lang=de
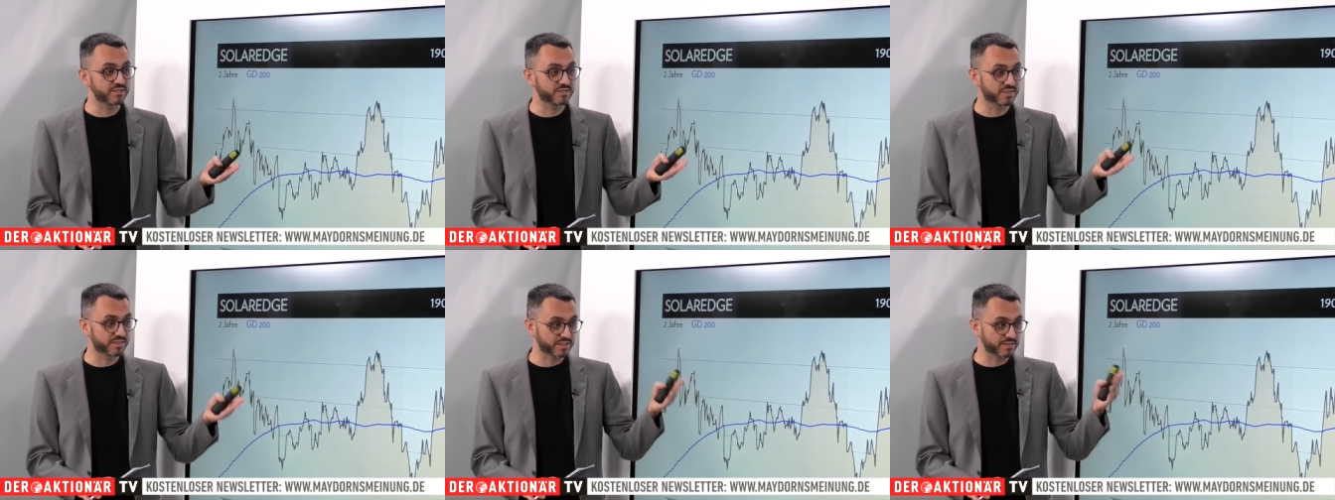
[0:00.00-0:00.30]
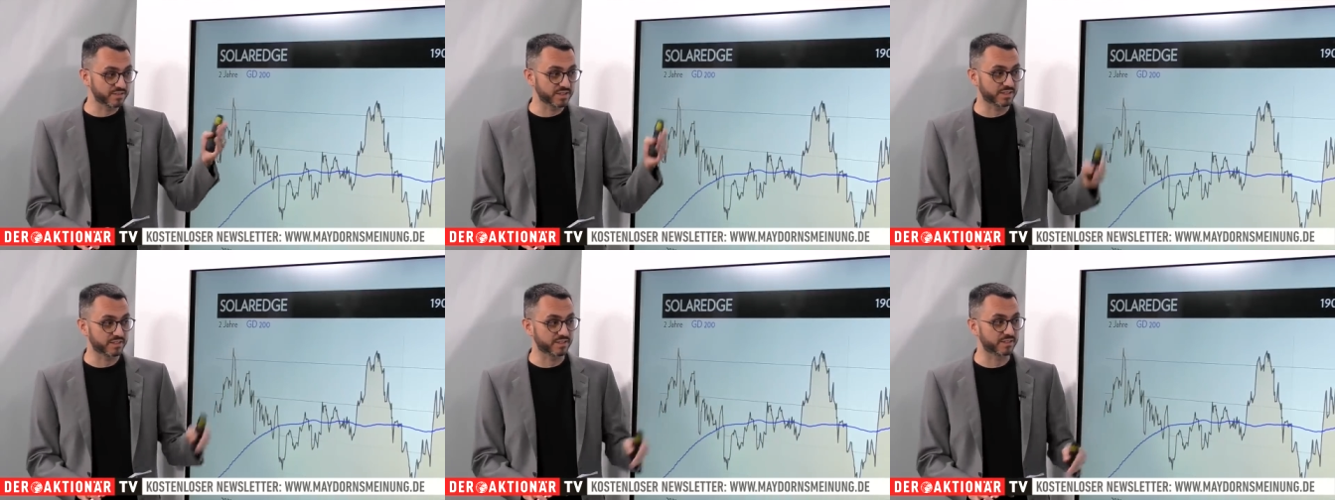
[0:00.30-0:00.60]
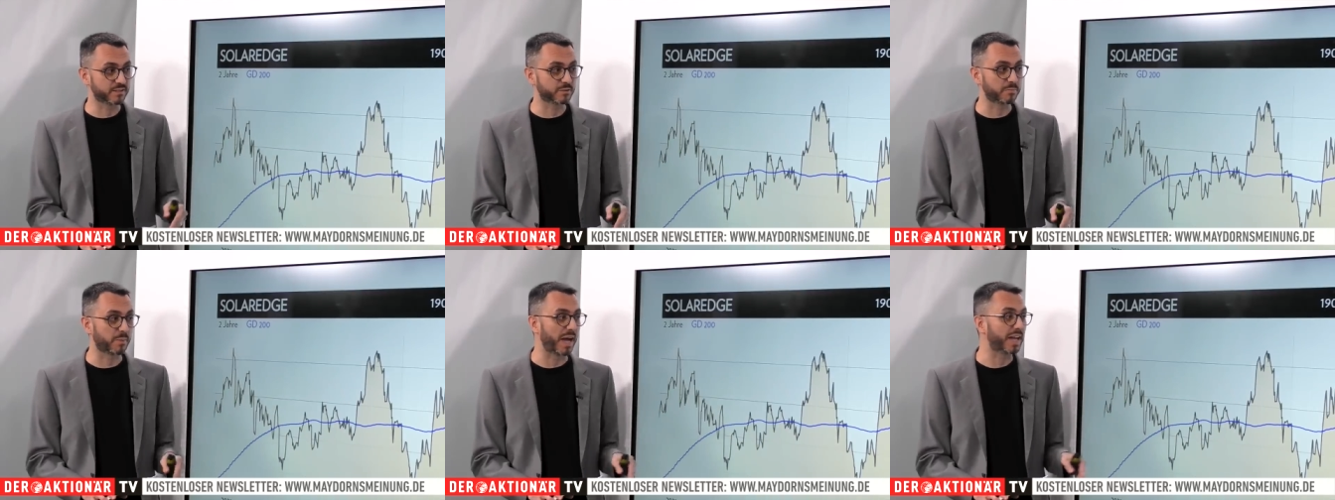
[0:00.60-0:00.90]
Wir sehen wieder diesen
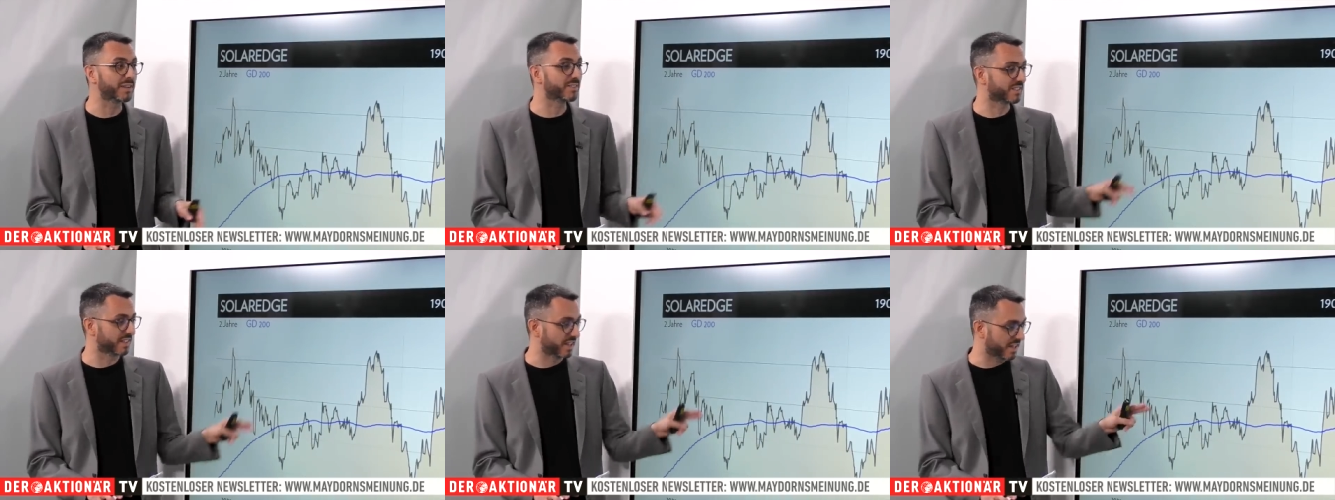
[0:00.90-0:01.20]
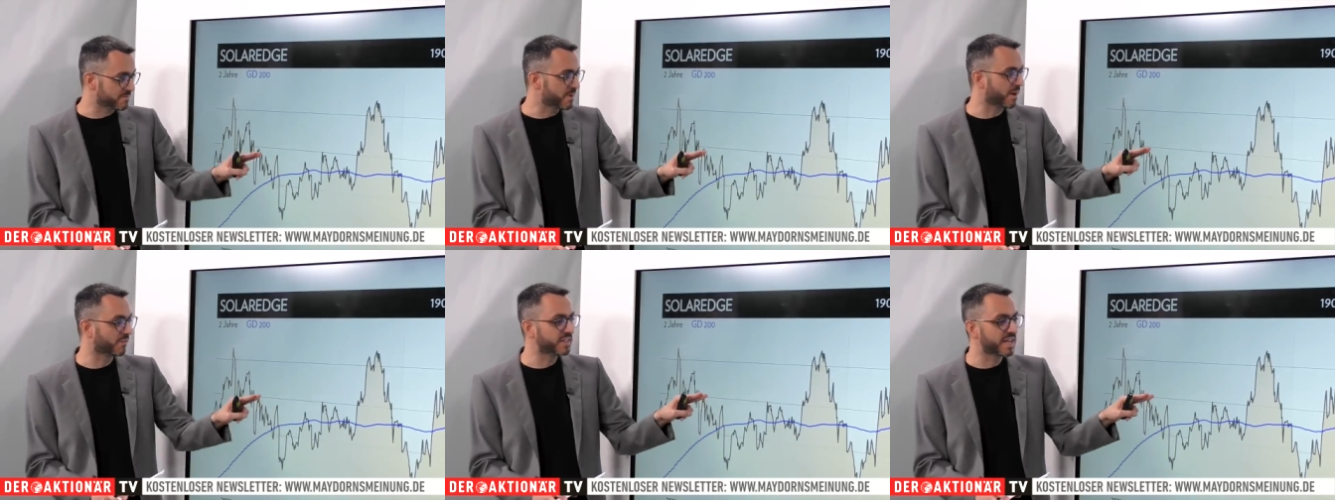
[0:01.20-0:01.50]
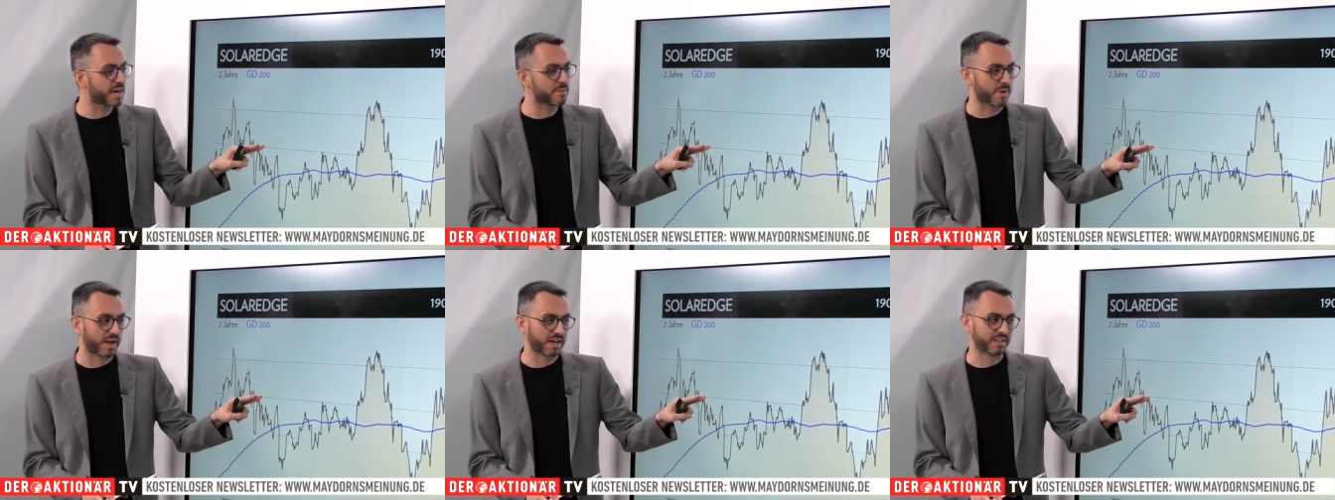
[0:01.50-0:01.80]
Spike. Wir sehen immer wieder
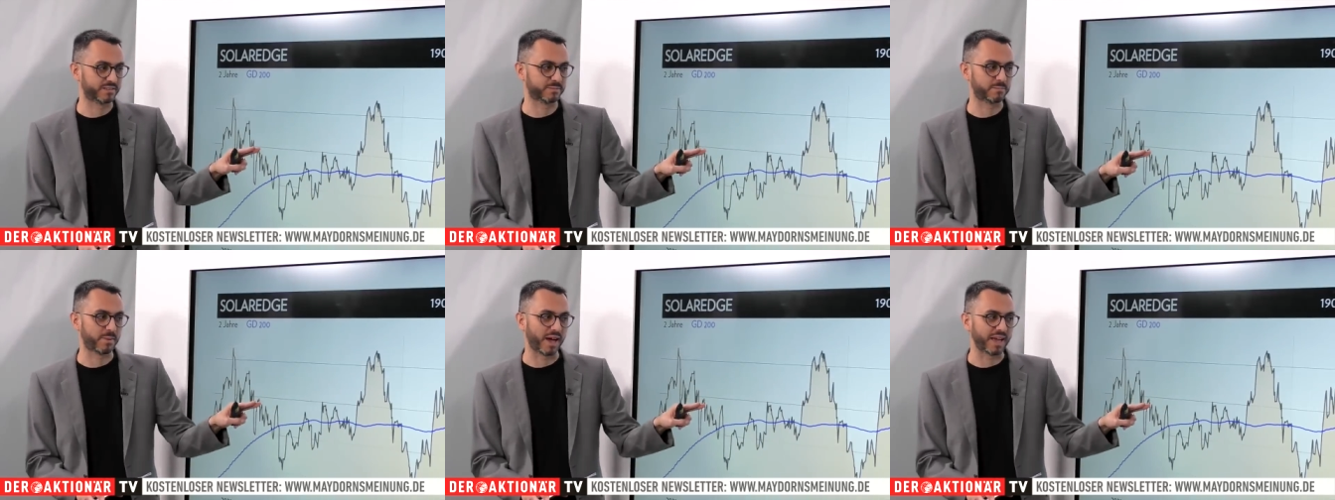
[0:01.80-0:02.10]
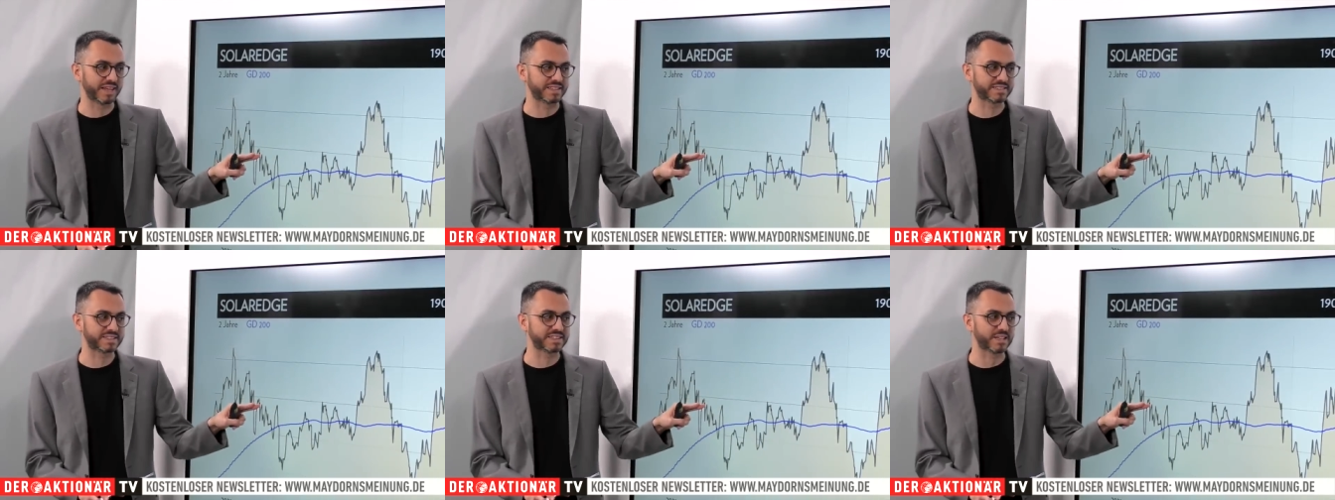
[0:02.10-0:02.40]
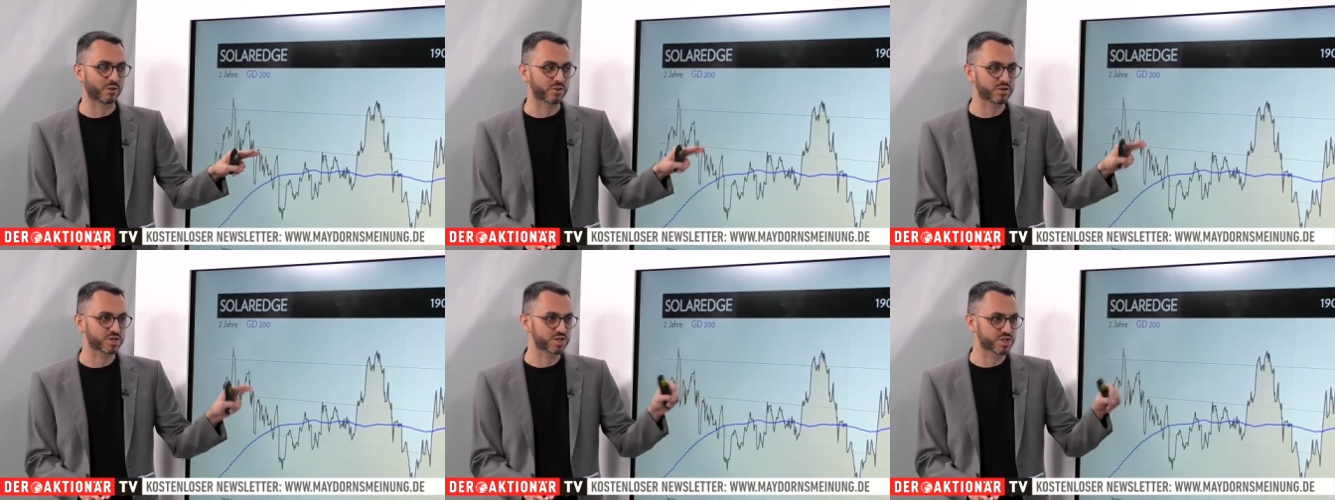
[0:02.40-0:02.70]
mal Spikes, die auch ja.